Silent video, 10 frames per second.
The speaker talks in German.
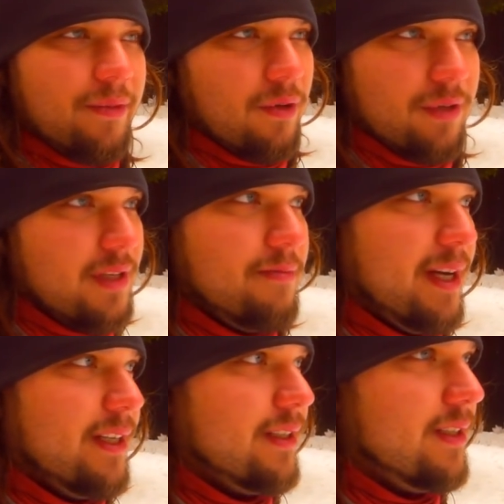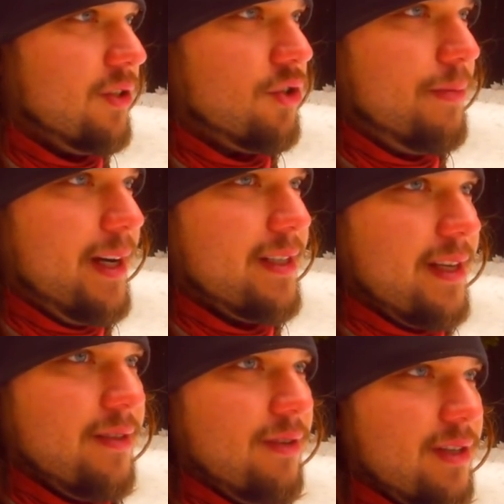Und das meine ich nicht aus Spaß.
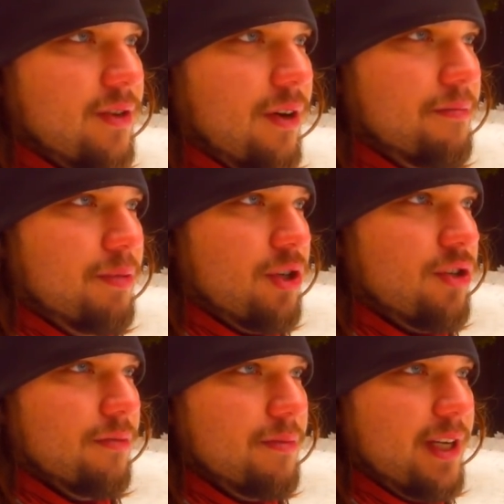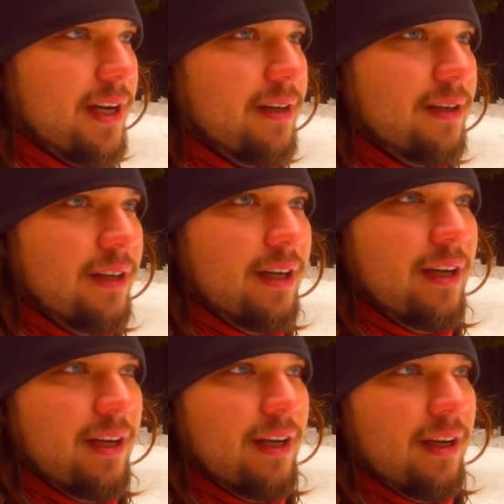Also das kommt bestimmt an
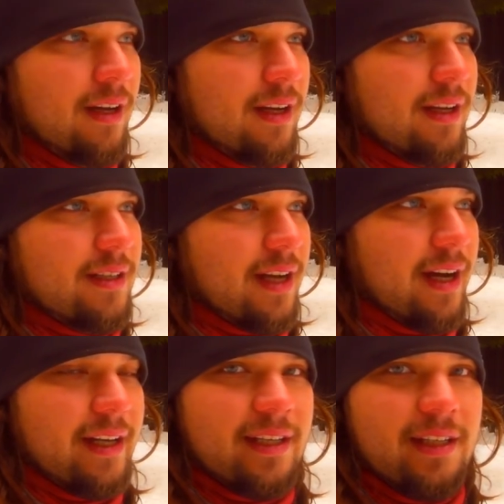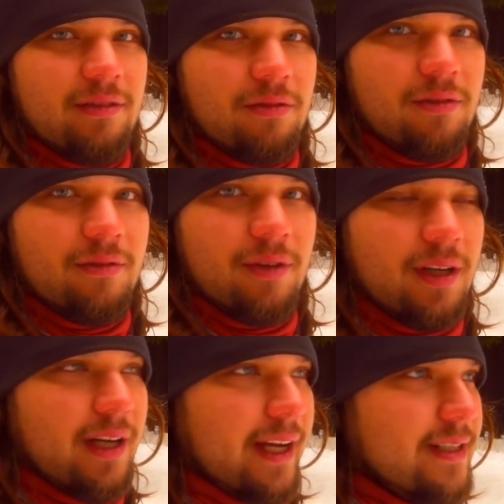äh, drei Kilo
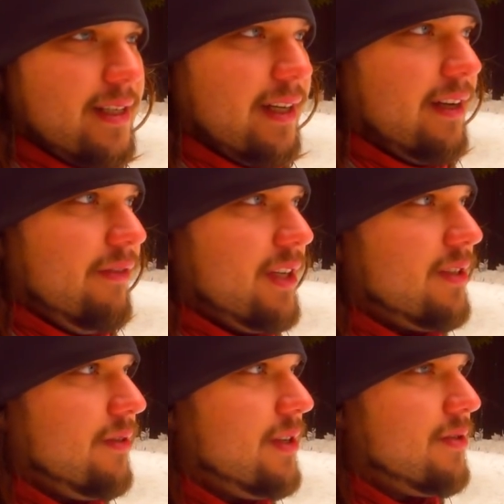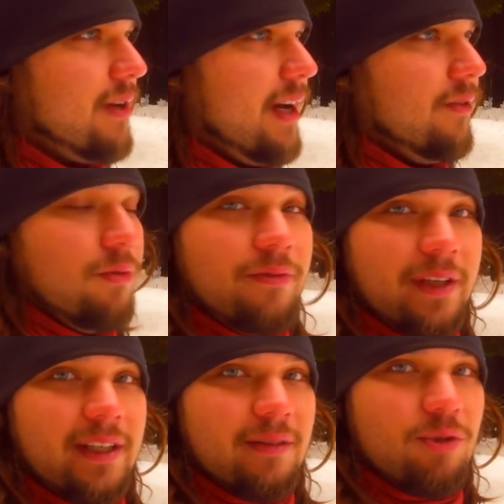äh, extra Gewicht oder so ran. Nur
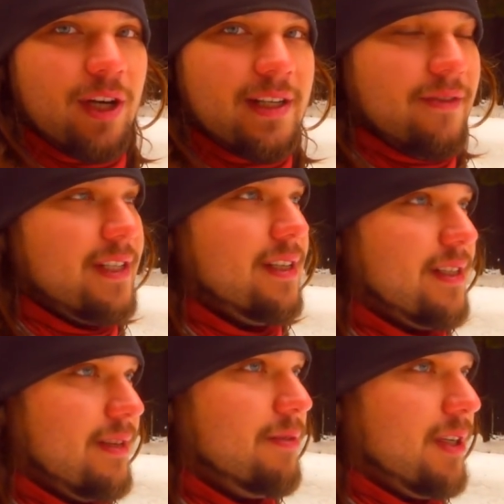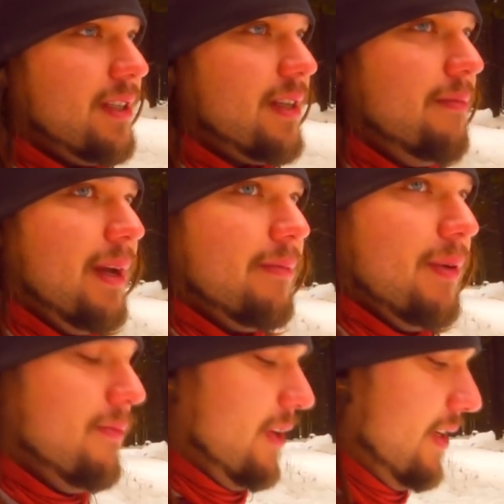wegen dem scheiß Wasser. Das habe ich richtig gemerkt
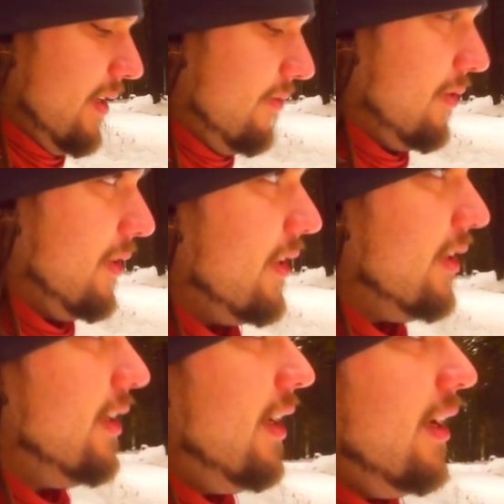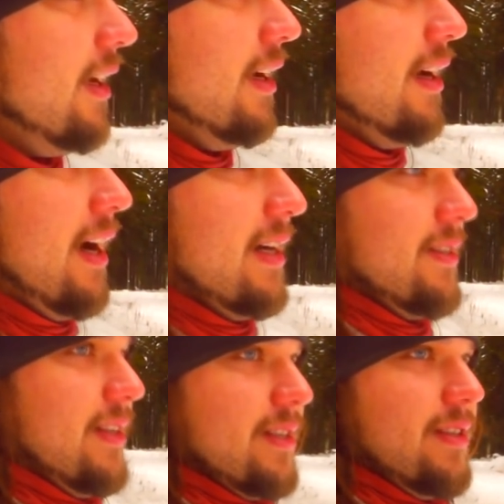beim Wandern vorhin.
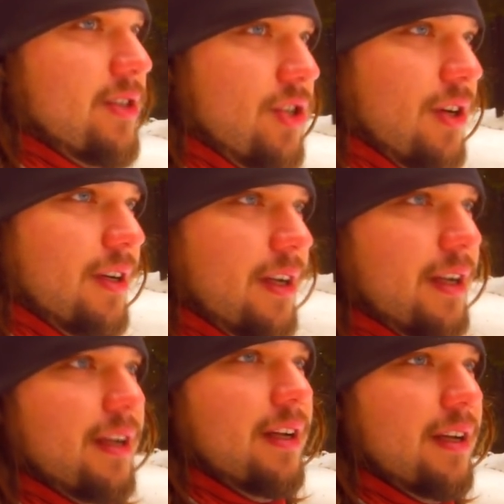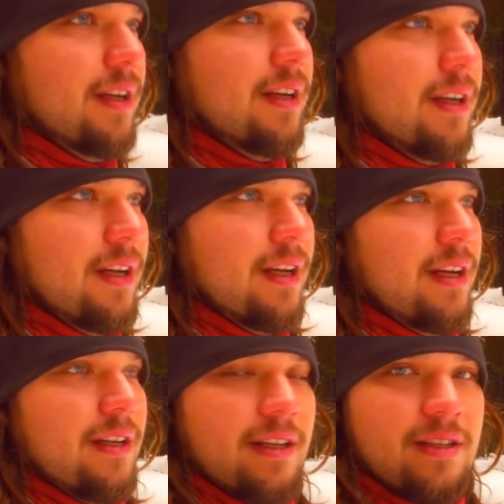Also das ist schon,
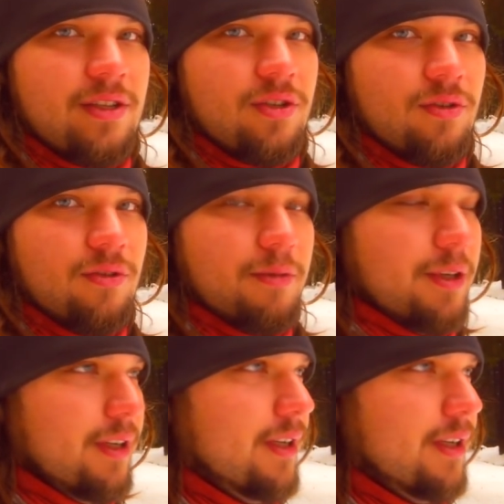das ist schon übel.